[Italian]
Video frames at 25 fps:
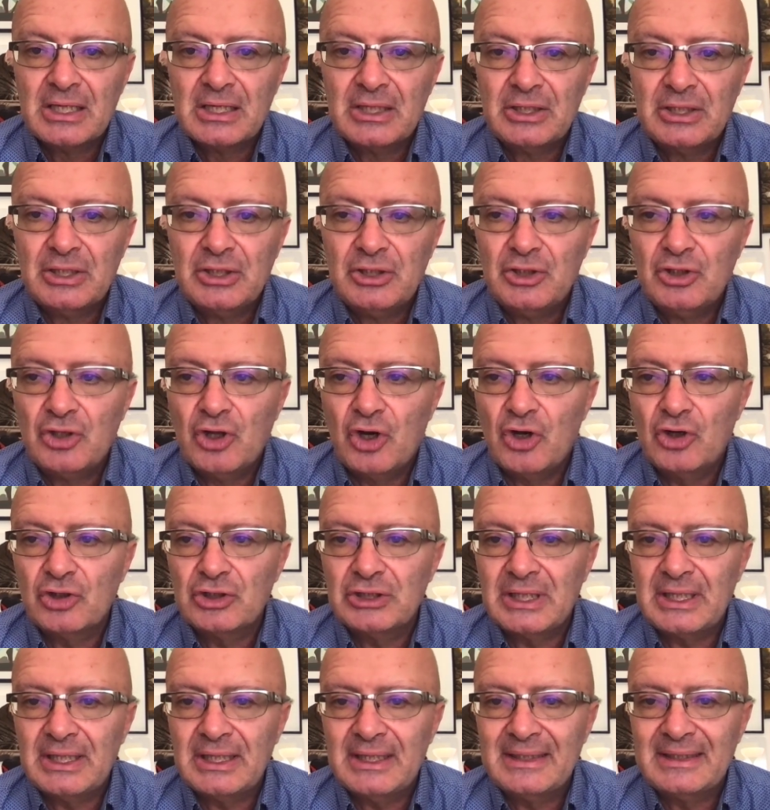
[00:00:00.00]

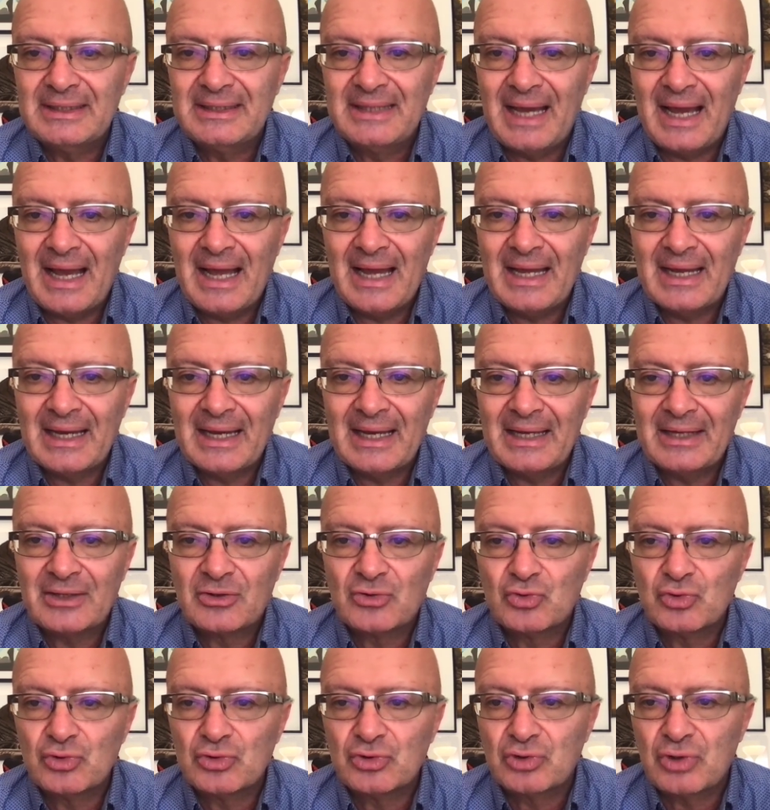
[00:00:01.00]
non
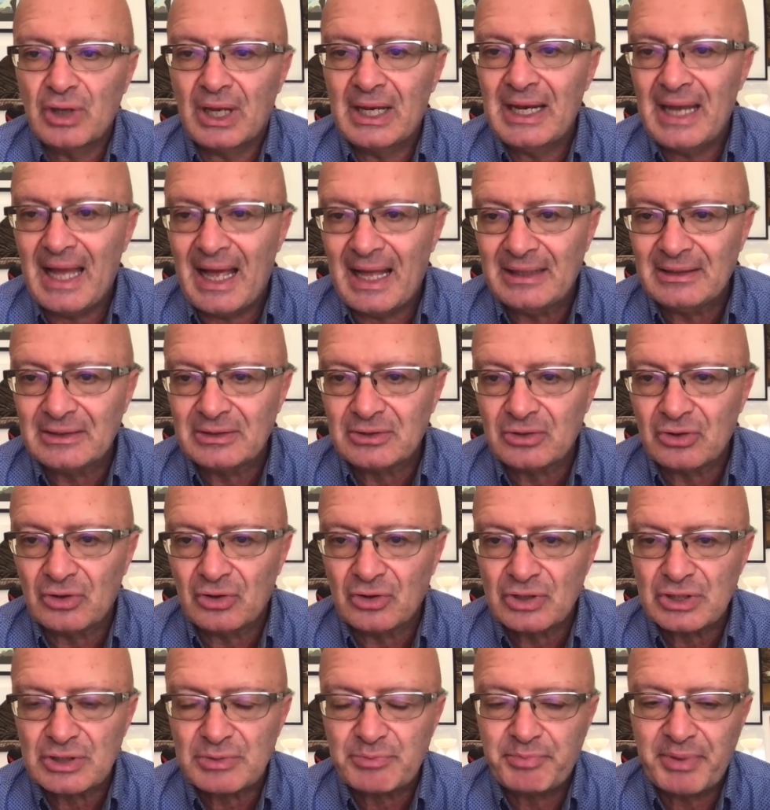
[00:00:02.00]
dare tutto
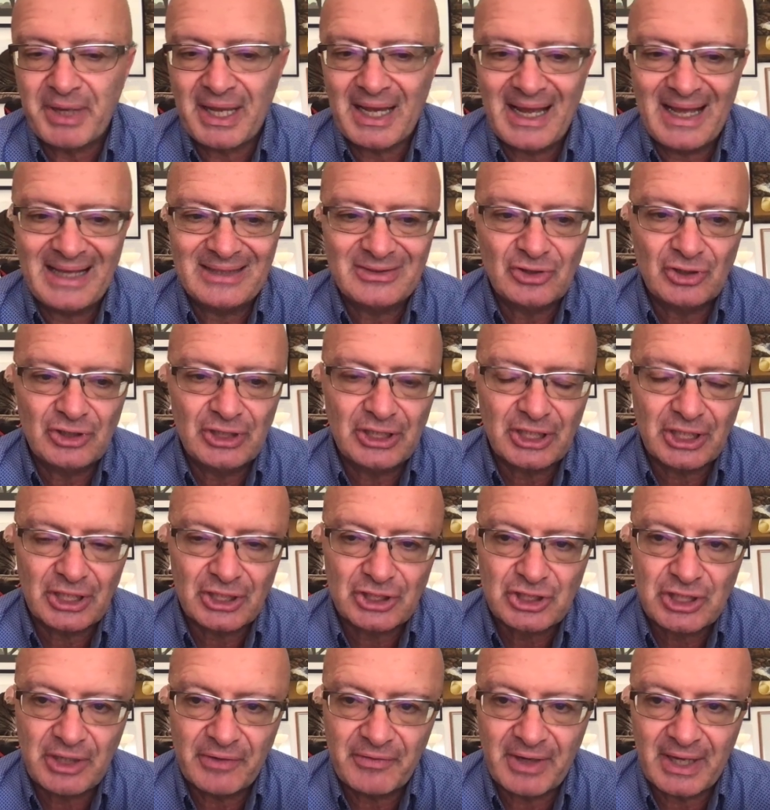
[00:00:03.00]
all'altro sperando di
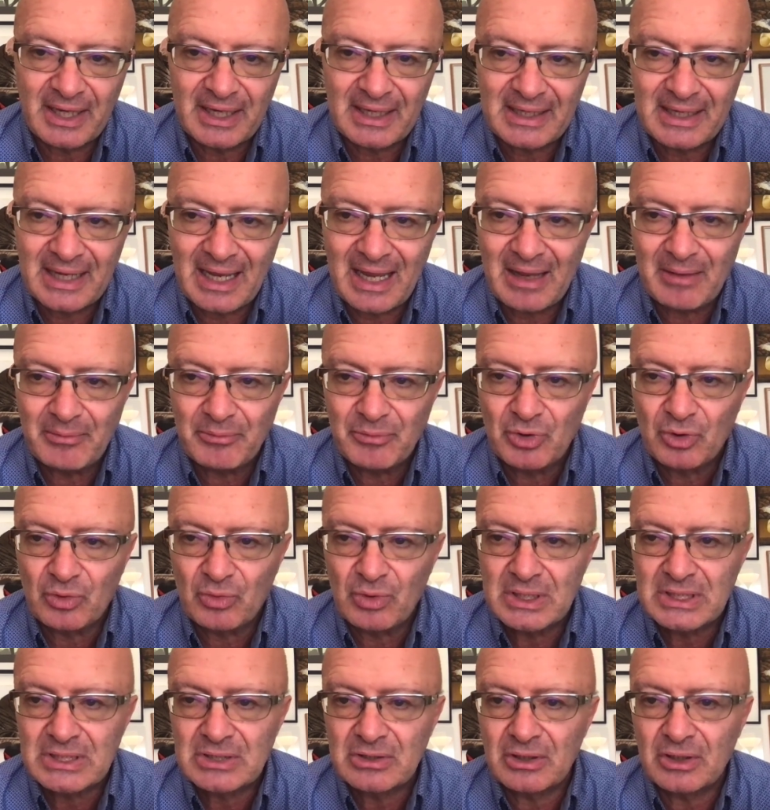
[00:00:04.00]
ricevere in cambio,
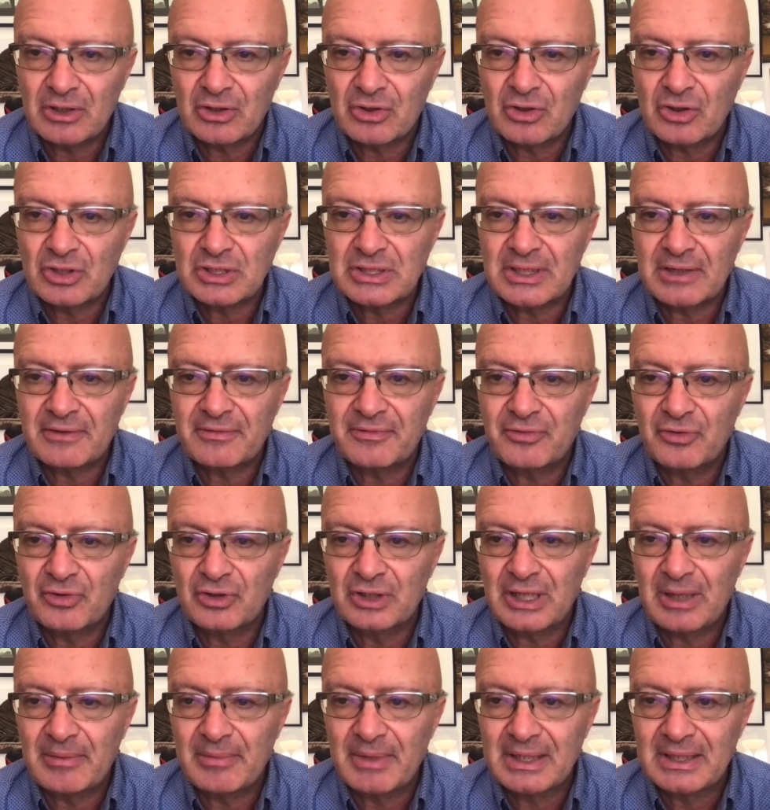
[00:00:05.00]
questa è una cosa
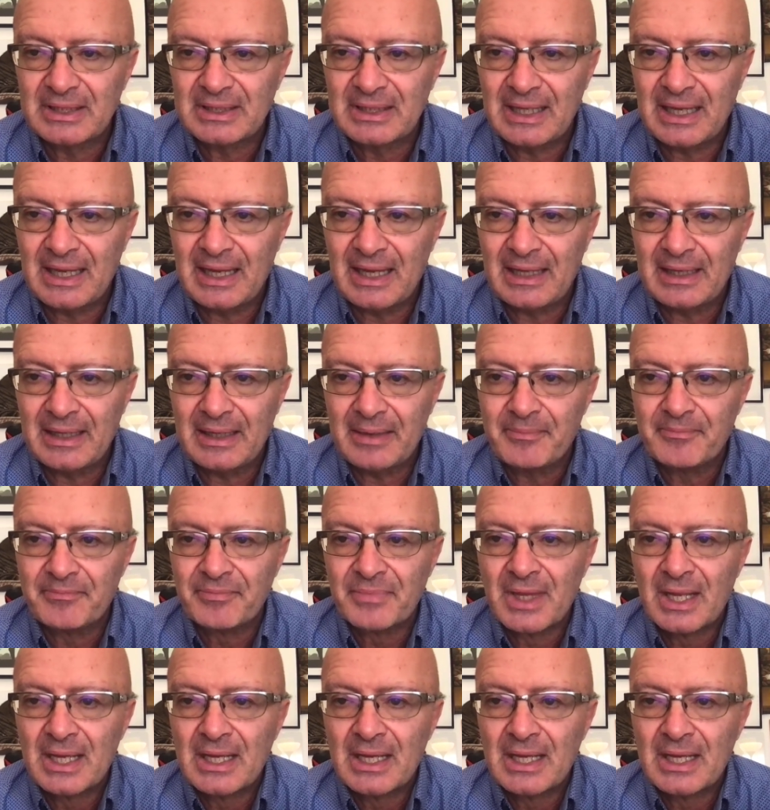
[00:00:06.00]
fondamentale.